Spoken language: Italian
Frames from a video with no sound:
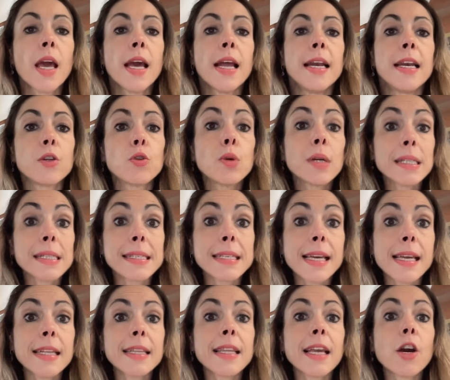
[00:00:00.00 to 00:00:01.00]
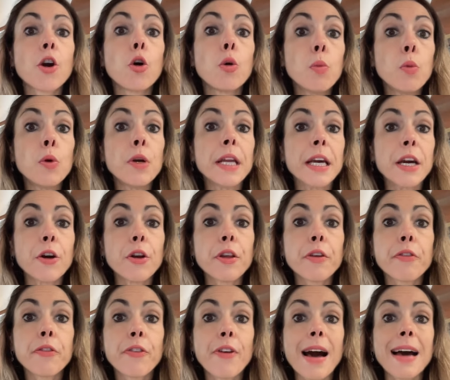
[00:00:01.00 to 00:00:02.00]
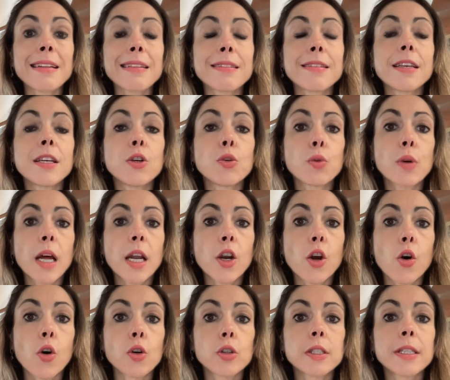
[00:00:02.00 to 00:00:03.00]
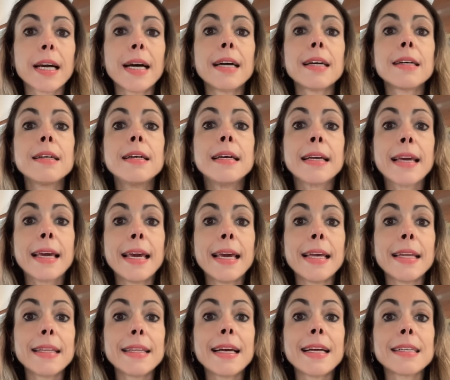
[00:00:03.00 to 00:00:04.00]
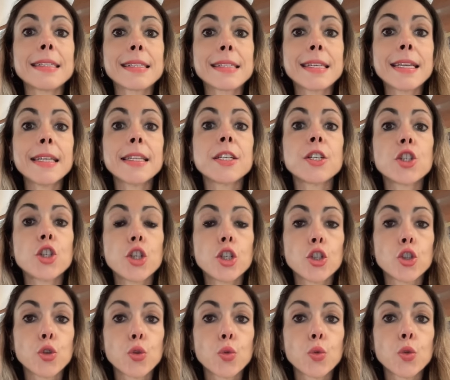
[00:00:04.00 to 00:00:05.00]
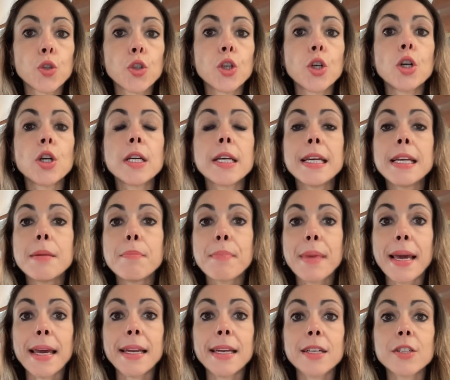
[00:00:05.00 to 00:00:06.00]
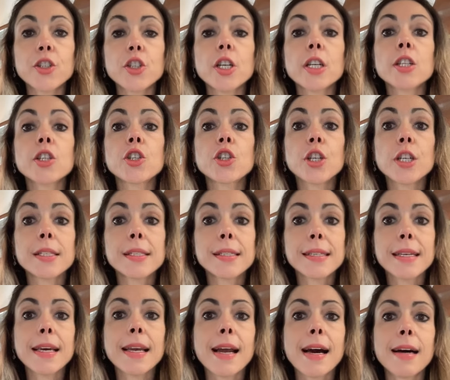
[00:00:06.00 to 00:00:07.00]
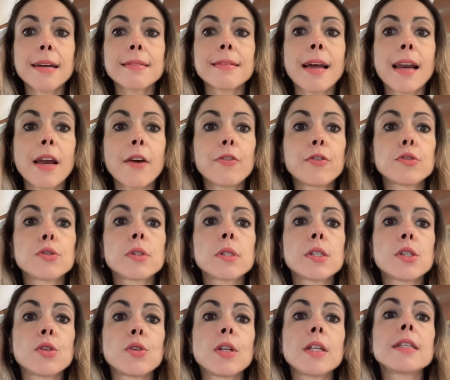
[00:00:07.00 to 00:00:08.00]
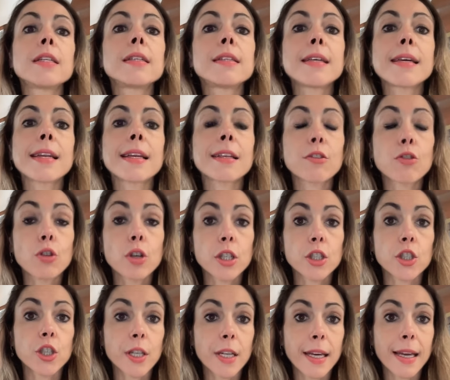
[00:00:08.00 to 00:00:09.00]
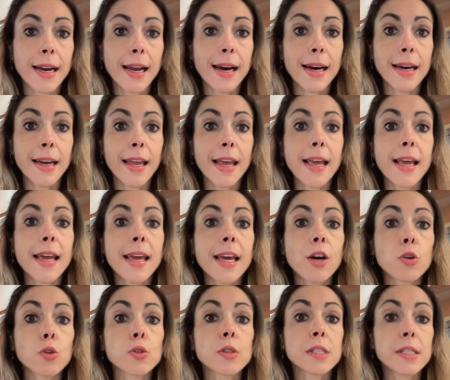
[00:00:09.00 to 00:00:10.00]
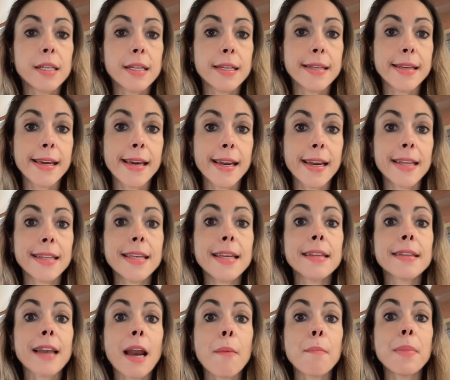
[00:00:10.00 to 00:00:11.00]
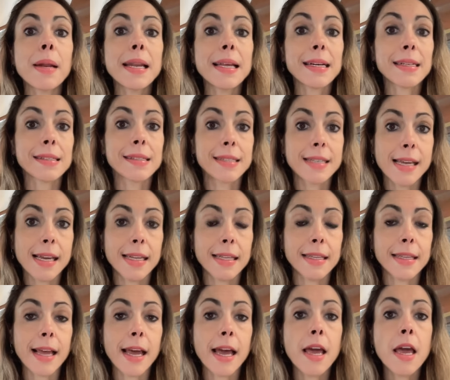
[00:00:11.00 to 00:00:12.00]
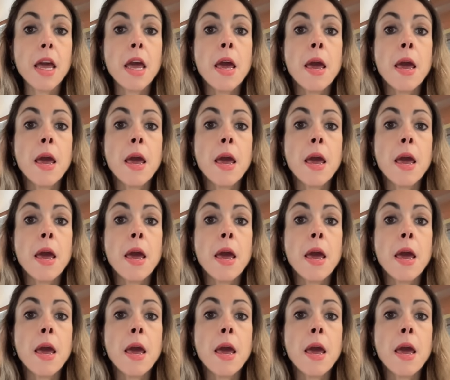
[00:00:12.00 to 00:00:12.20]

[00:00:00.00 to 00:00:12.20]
Le due aziende comunicano infatti in una nota che dal 16 giugno il manager cesserà dalla funzione di direttore generale e consigliere di entrambe le aziende